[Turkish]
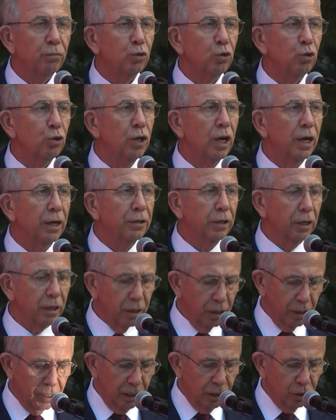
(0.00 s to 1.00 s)

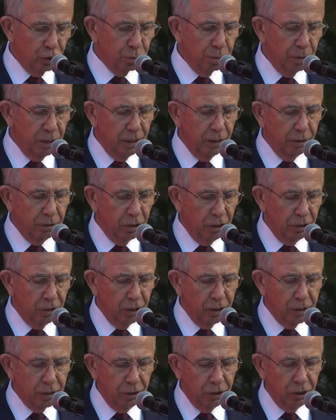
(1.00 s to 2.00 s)
dünyadaki gelişmeleri de
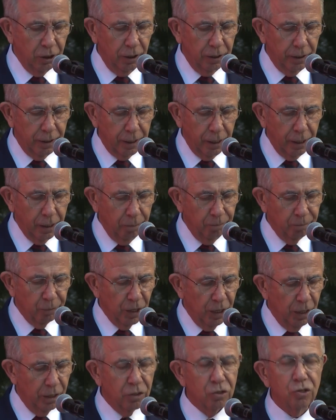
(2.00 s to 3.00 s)
dikkate alarak
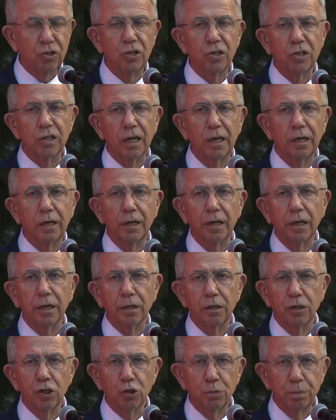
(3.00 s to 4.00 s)
sizlerle
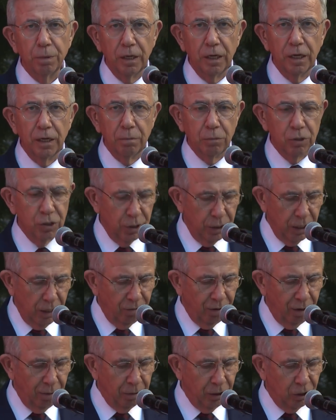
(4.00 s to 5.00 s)
yakın işbirliğimizi
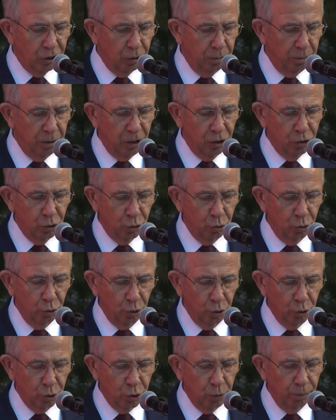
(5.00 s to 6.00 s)
devam ettirmek
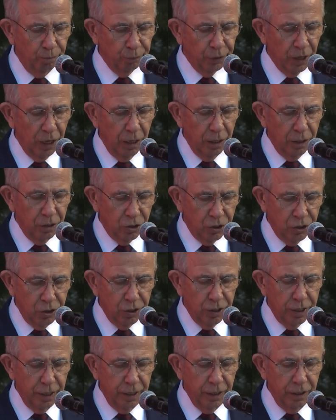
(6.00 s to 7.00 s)
istiyoruz.
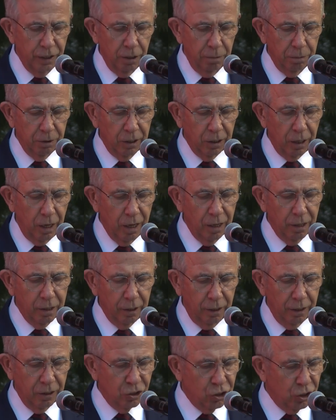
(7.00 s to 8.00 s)
Sizlerin de bir
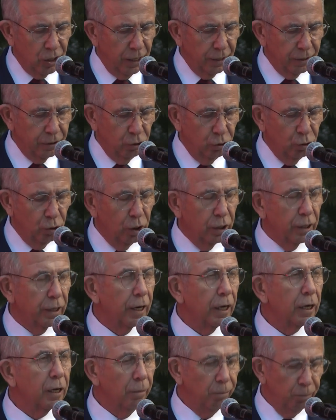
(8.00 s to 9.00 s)
Ankara sakini
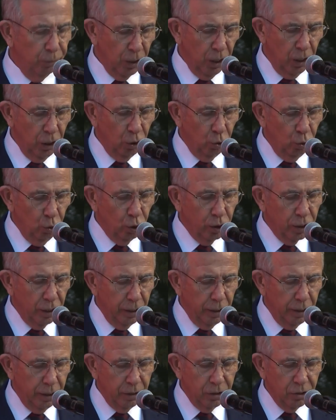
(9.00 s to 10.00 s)
olarak
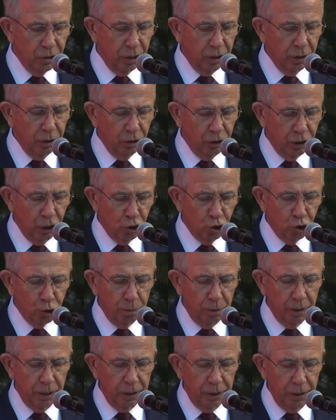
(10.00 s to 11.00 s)
ülkelerinizdeki
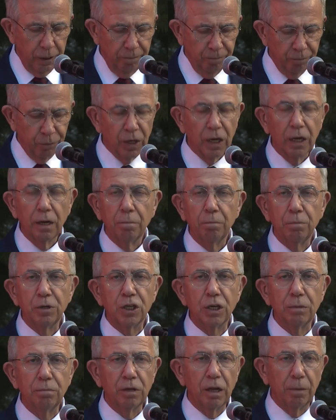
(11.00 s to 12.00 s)
tecrübeleri
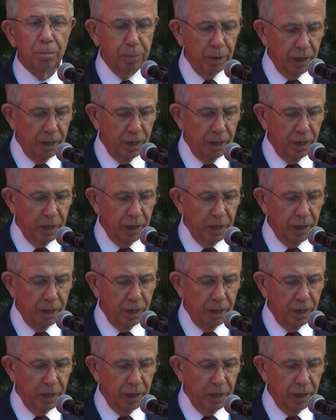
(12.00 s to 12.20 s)
bizim de